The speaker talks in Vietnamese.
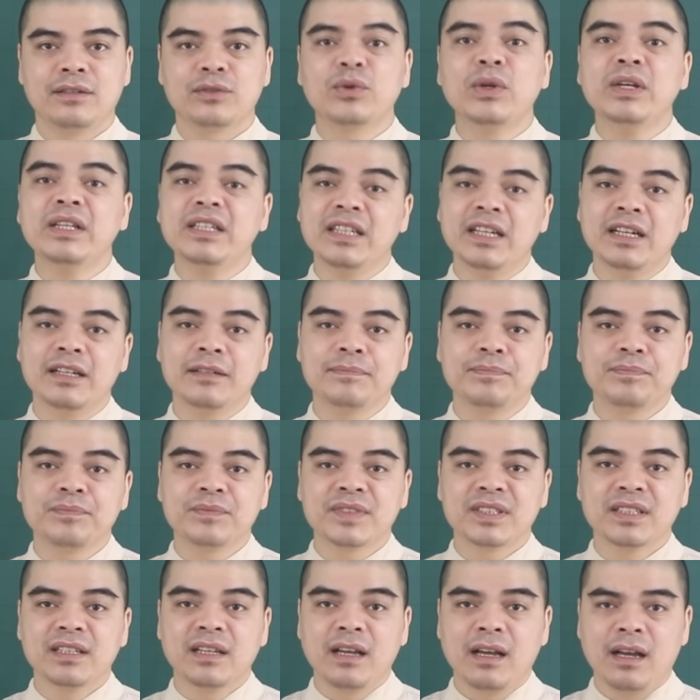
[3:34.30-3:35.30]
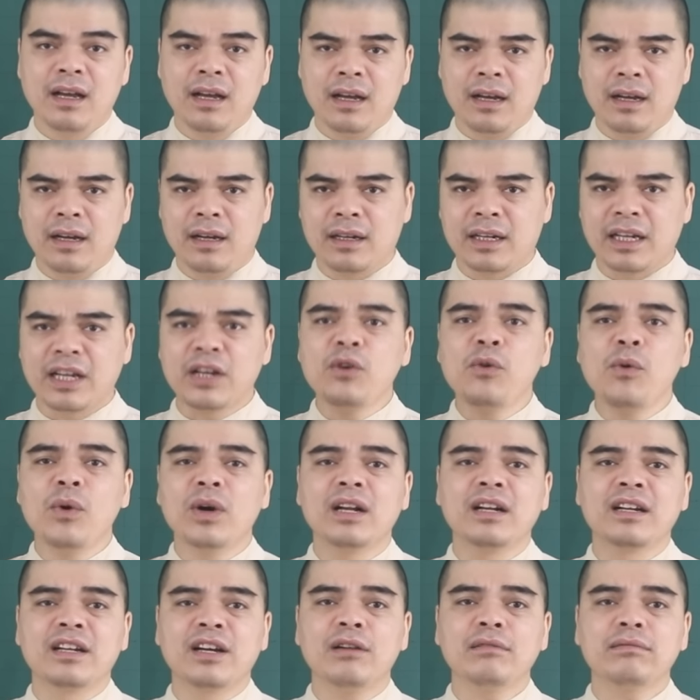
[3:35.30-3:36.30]
Tuy nhiên, cái
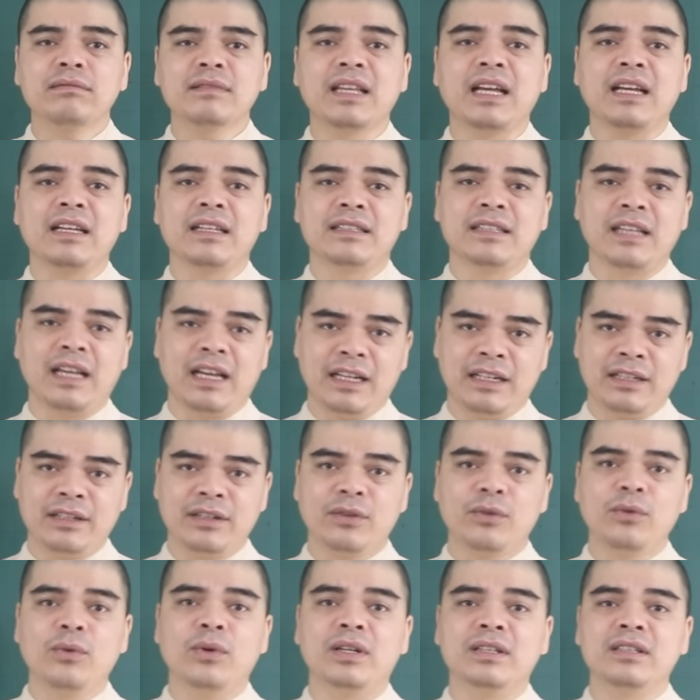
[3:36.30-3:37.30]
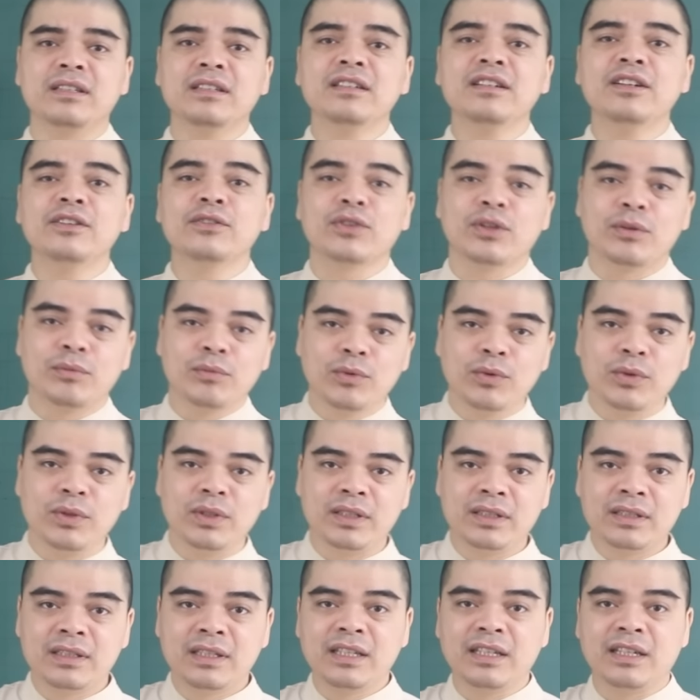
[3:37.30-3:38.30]
nguồn gốc tài sản của những người tuổi Mùi
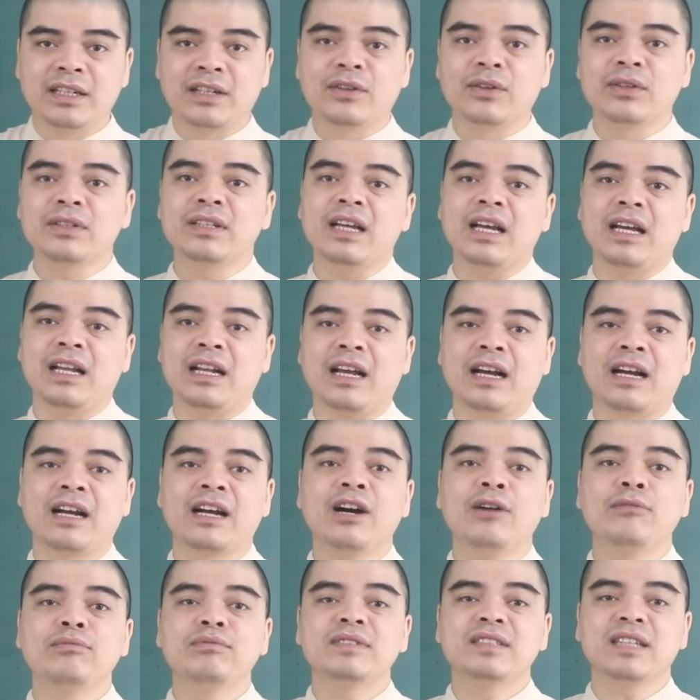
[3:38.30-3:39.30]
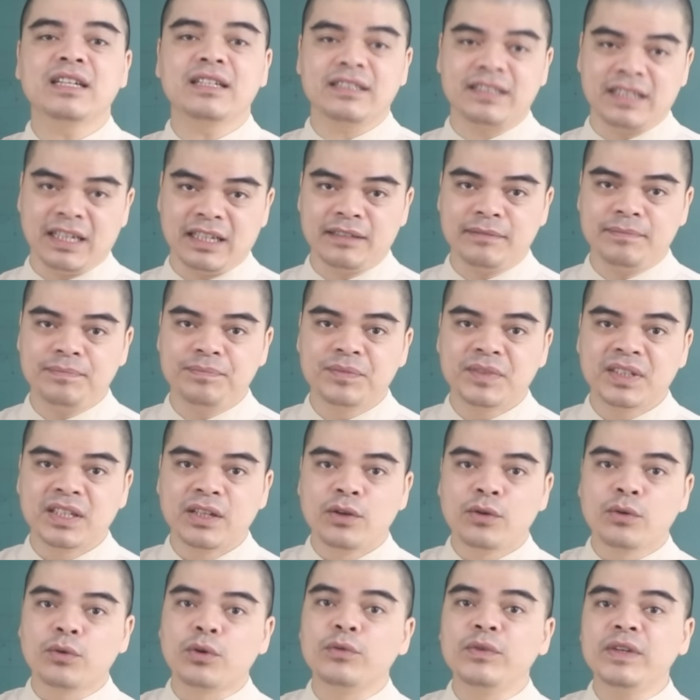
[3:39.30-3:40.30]
thì có thể là không chắc chắn.
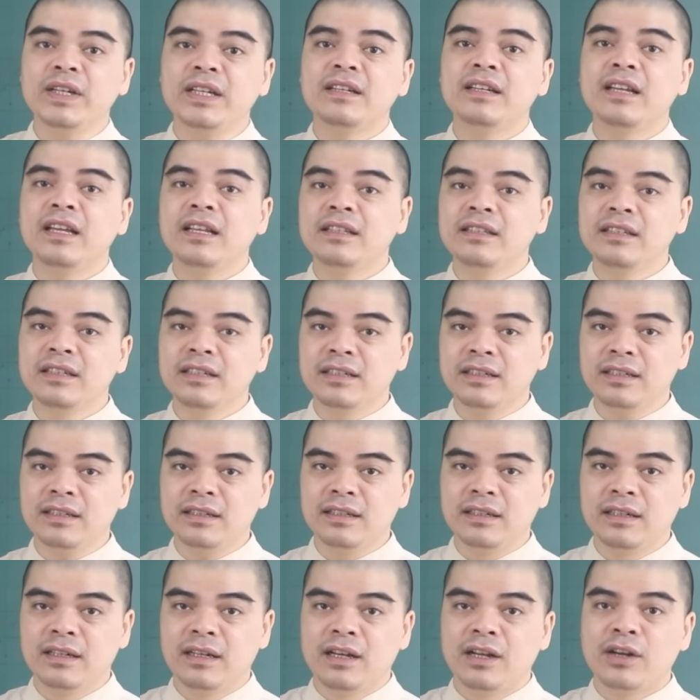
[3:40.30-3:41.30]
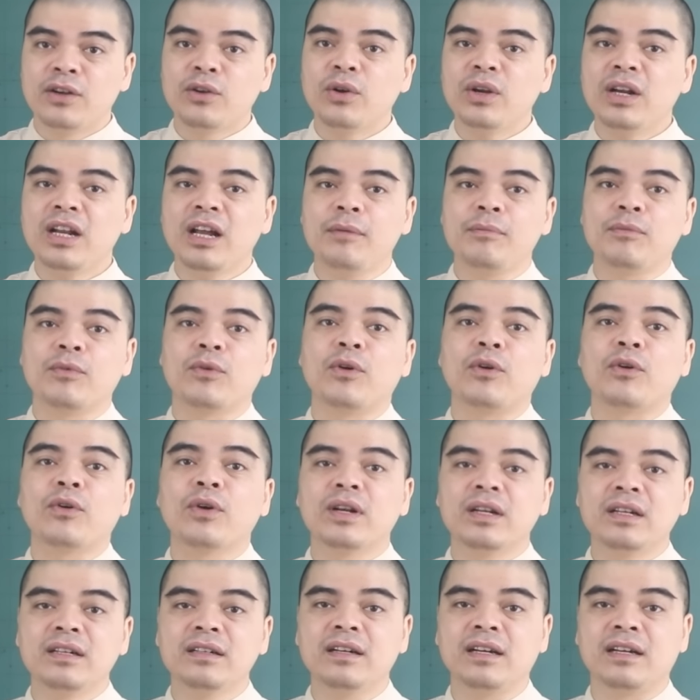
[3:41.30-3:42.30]
Quý vị nên nhớ, lỗi lầm của
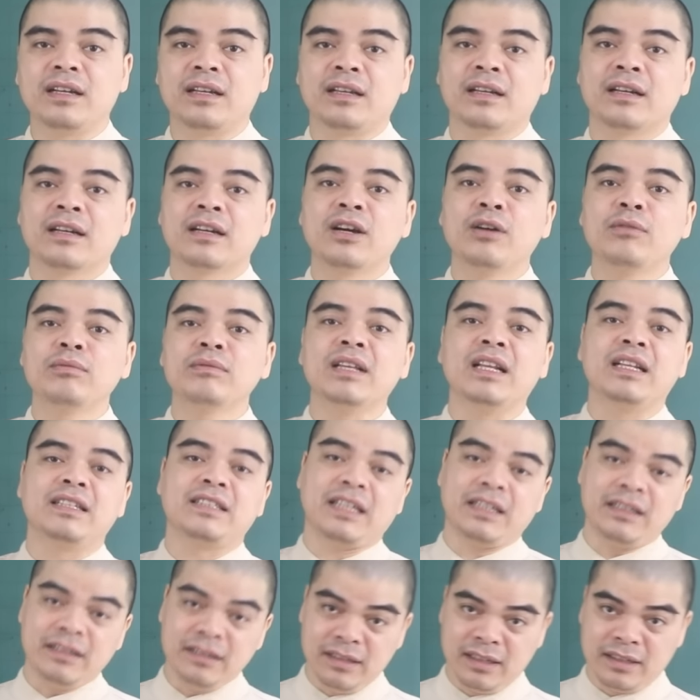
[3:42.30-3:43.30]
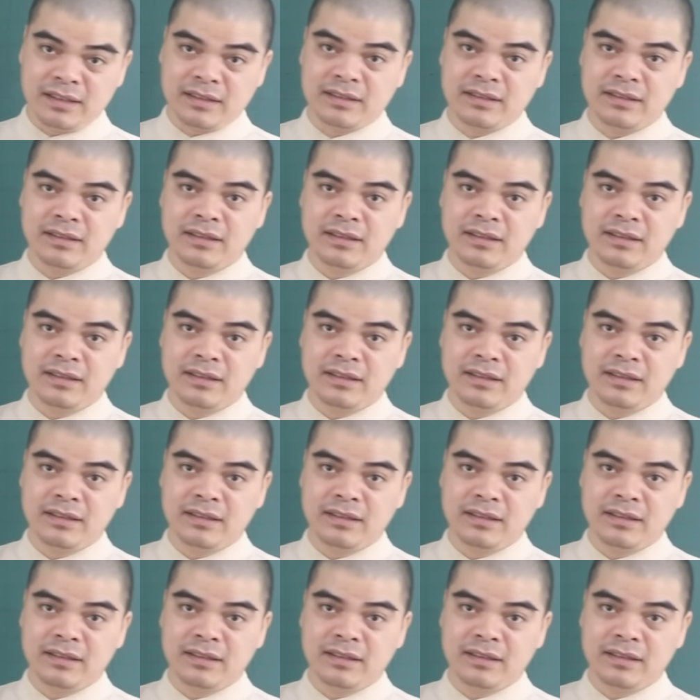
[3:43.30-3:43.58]
con người không thể tránh được.